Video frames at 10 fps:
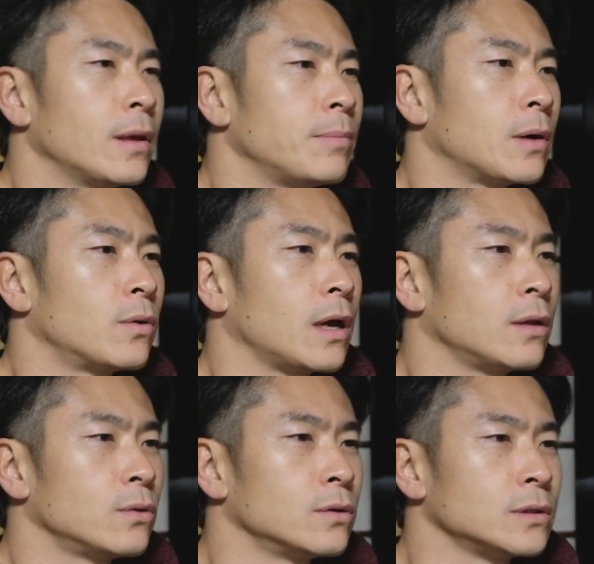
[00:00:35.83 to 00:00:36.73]
まあこれ
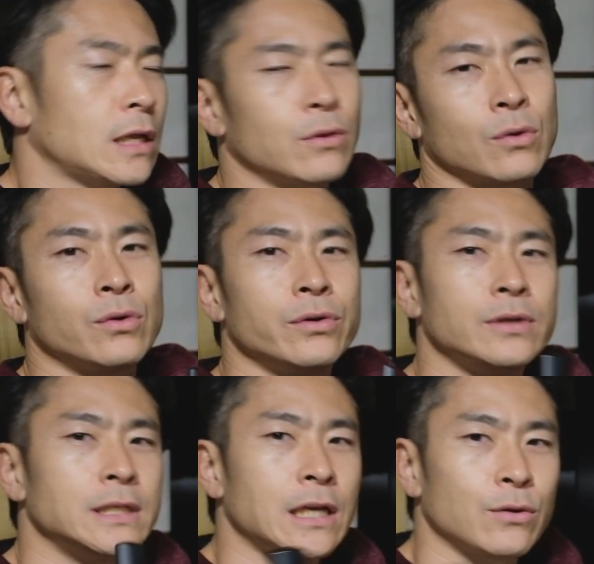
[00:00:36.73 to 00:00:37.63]
あのセットこういう
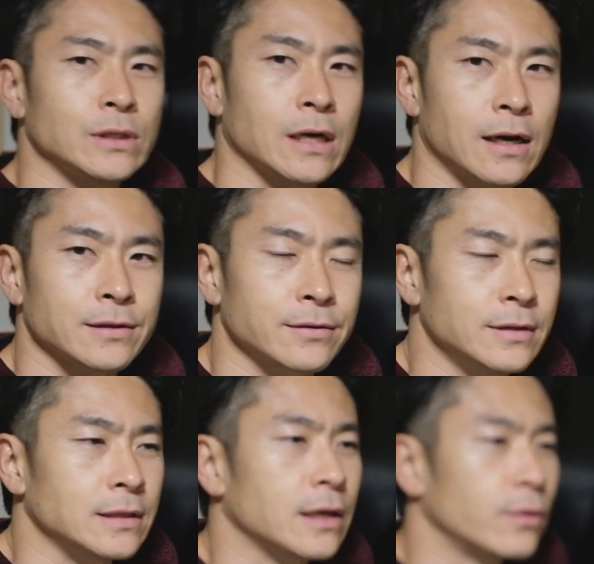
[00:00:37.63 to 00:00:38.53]
風にセットしたからつく
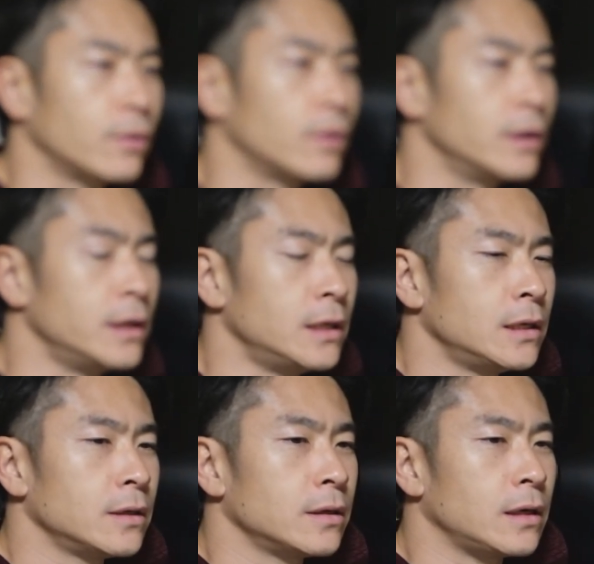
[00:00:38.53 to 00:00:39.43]
んですけど、
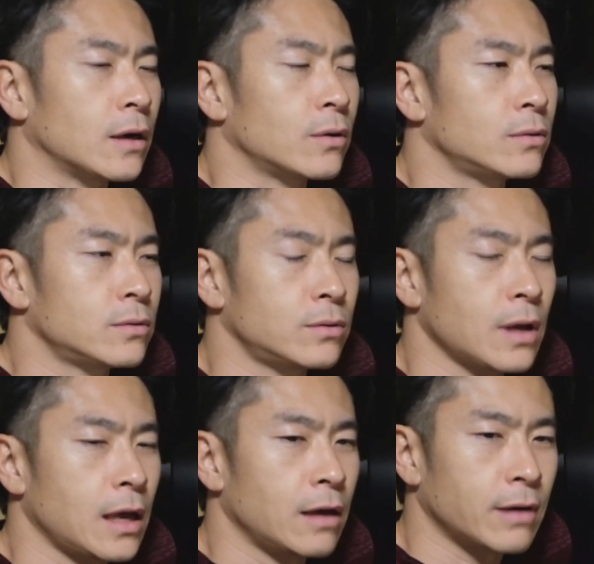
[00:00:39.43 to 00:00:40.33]
いやこ
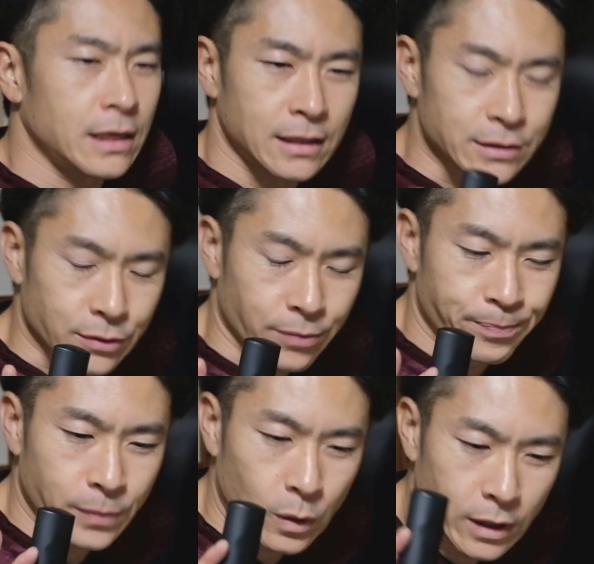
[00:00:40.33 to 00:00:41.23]
れはいいんですよ、
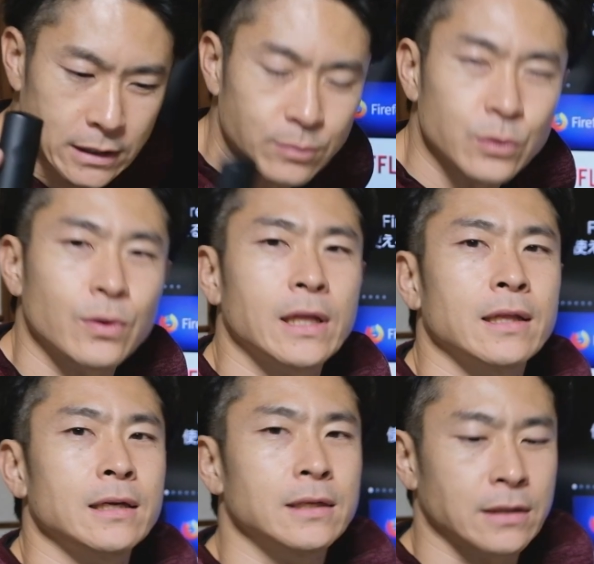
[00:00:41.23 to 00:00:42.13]
うん、これいつも通りな
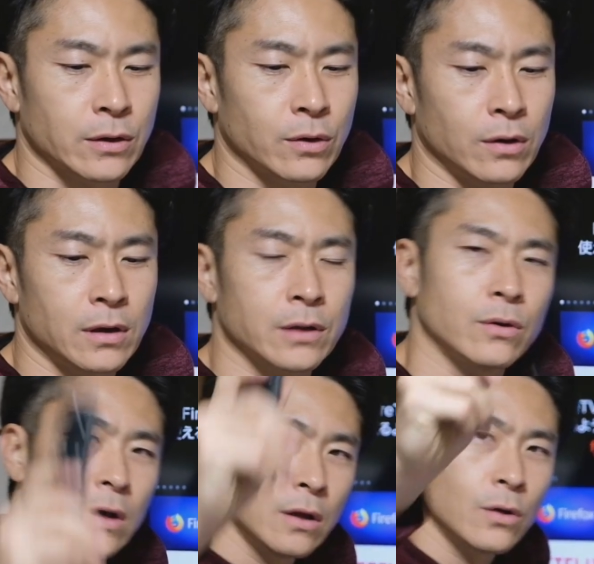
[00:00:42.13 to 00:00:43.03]
んでいいんですけど、あ
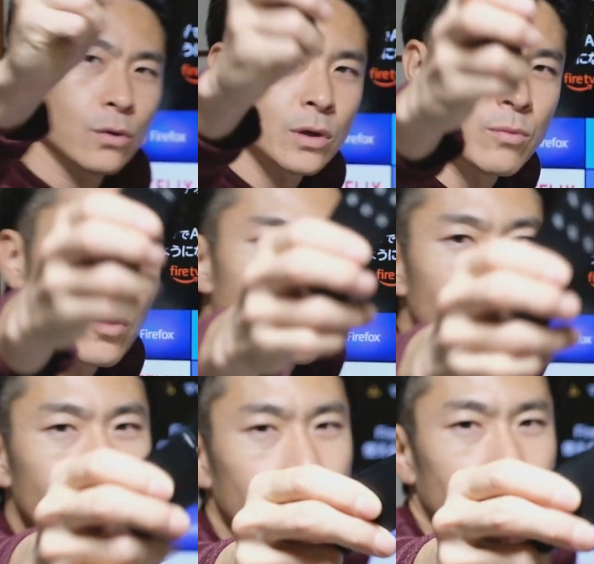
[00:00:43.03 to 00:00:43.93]
のこの
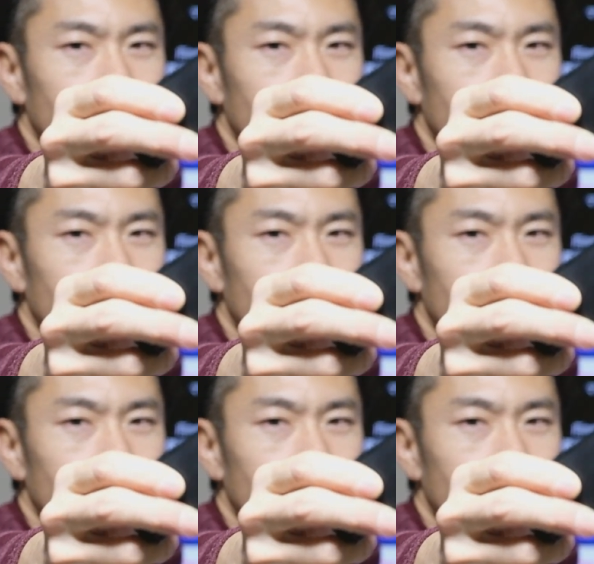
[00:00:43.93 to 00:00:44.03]
リモコ